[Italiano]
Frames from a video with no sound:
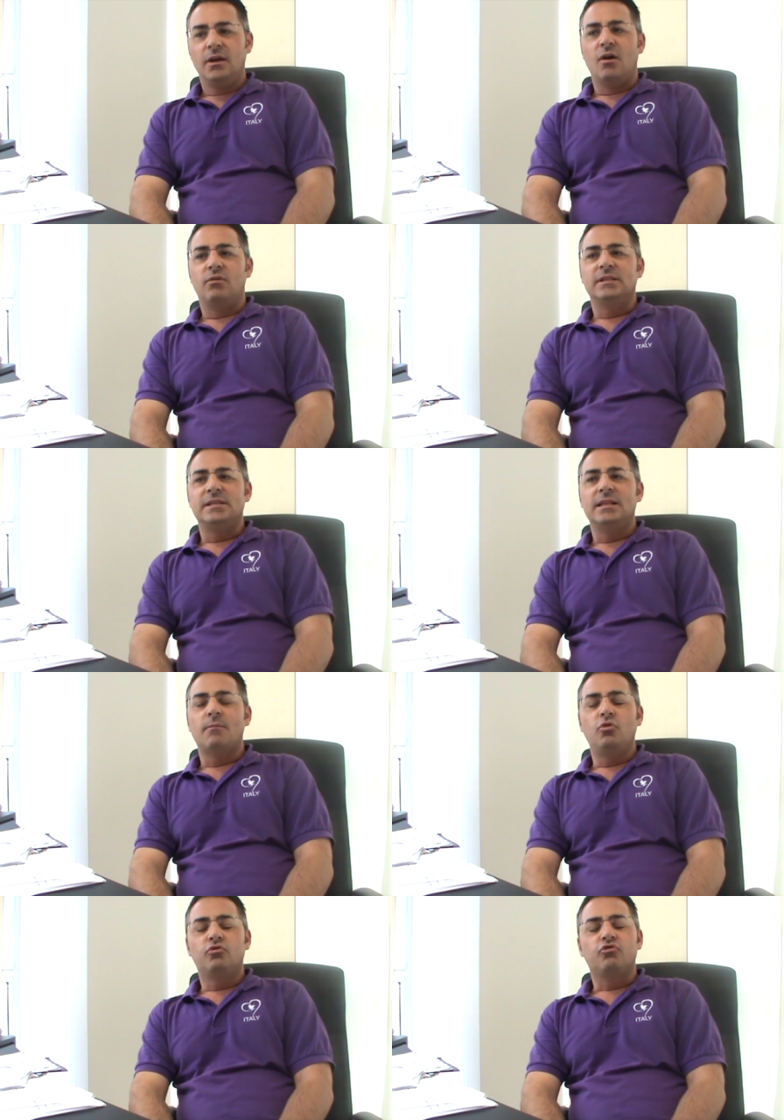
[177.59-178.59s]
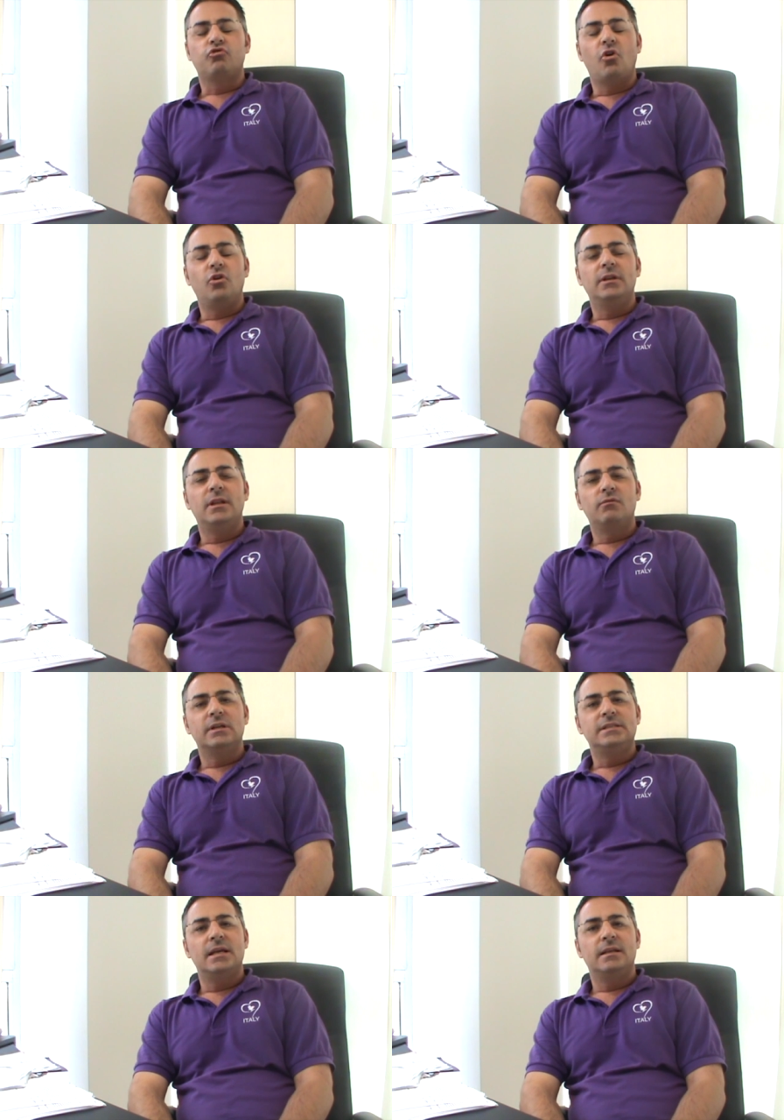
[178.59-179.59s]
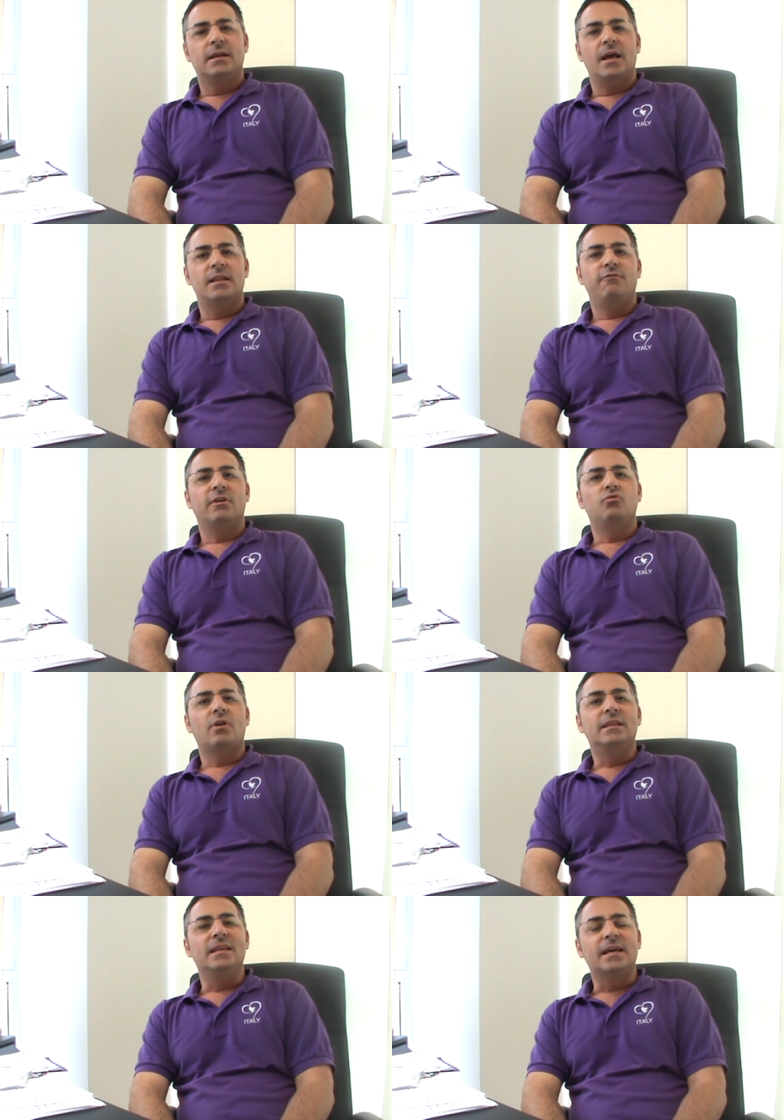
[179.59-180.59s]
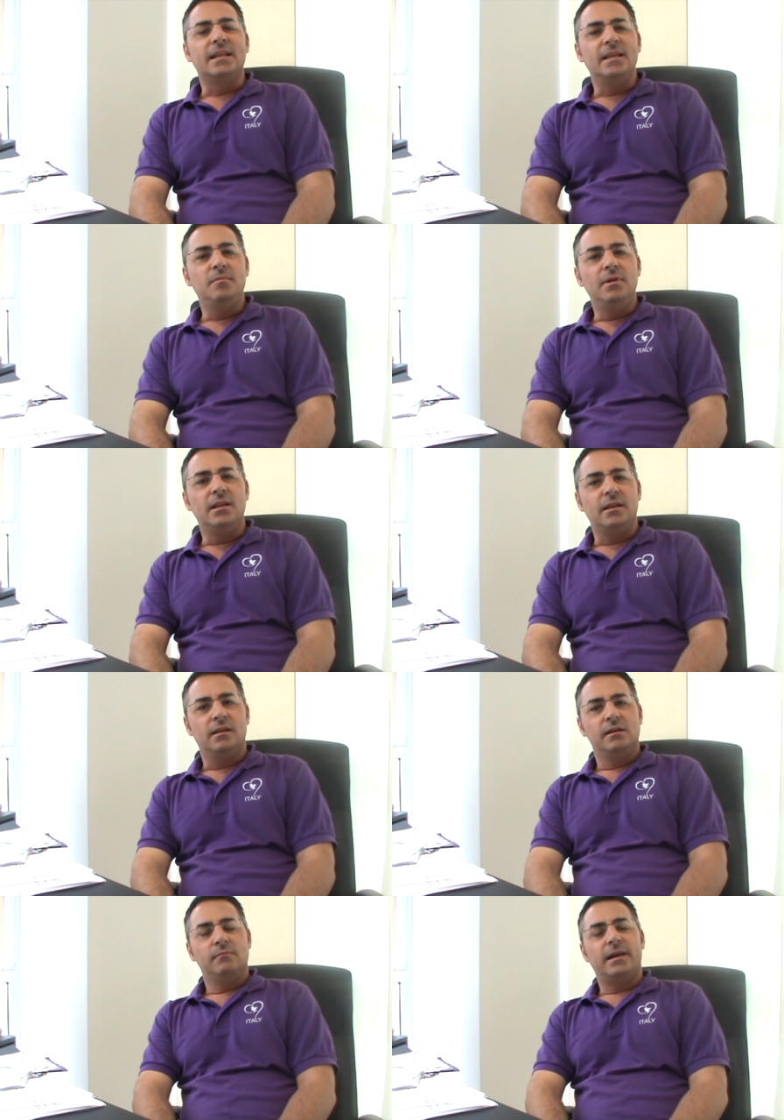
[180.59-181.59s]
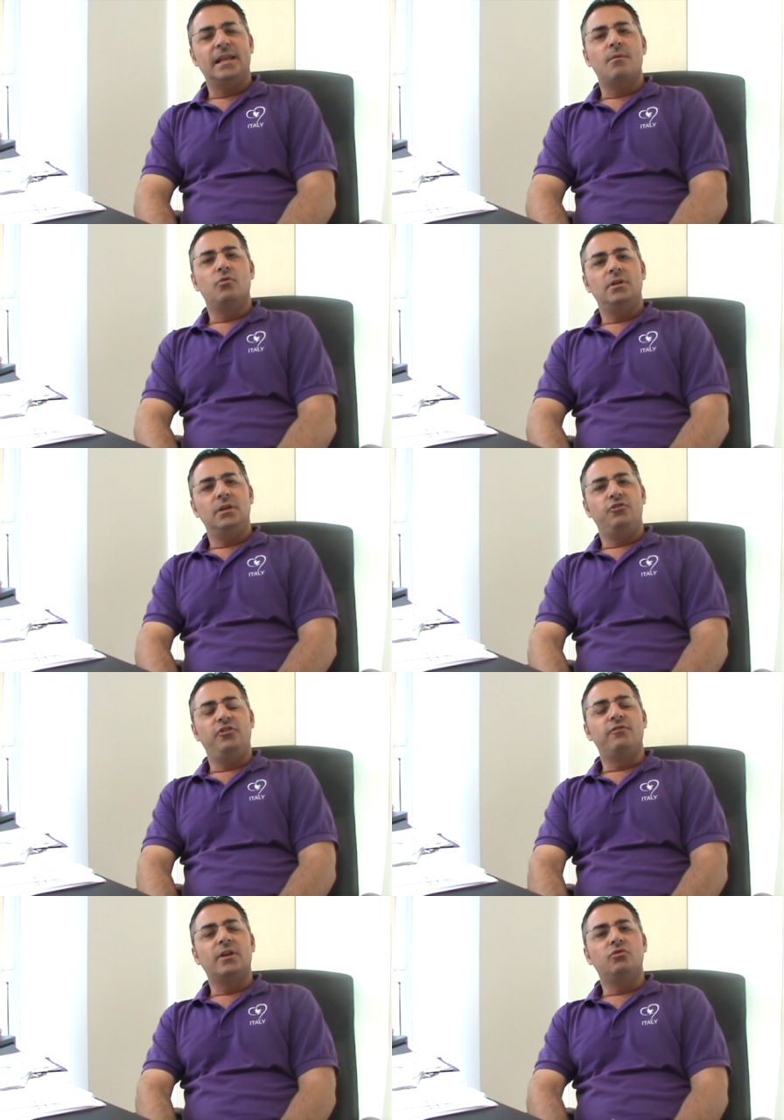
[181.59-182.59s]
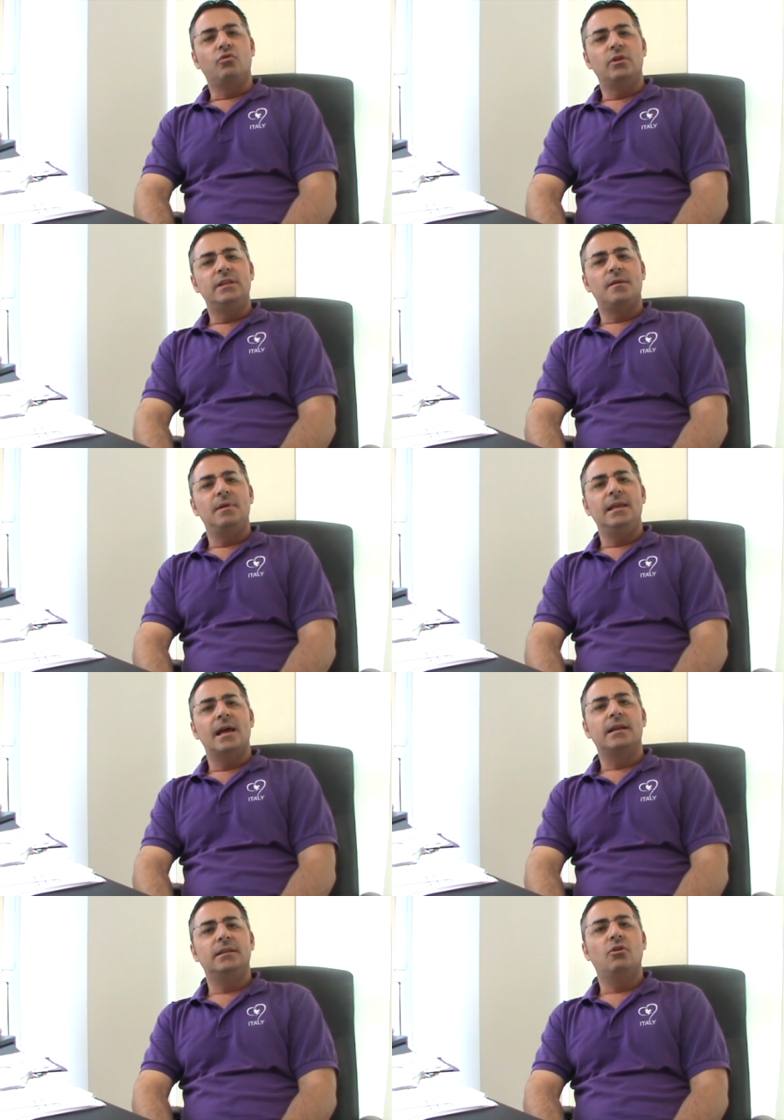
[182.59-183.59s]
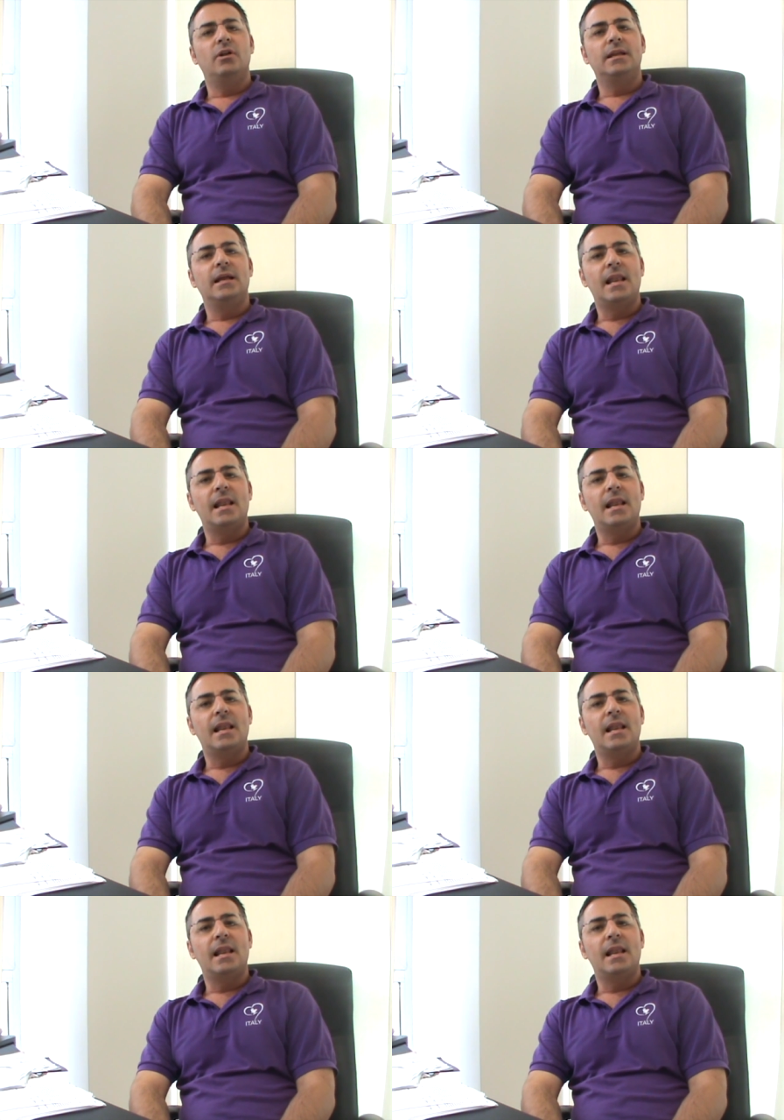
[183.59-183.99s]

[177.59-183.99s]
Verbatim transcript: è un'azienda molto solida, un'azienda che ha dei fatturati incredibili, parliamo di cifre intorno ai 3 miliardi di dollari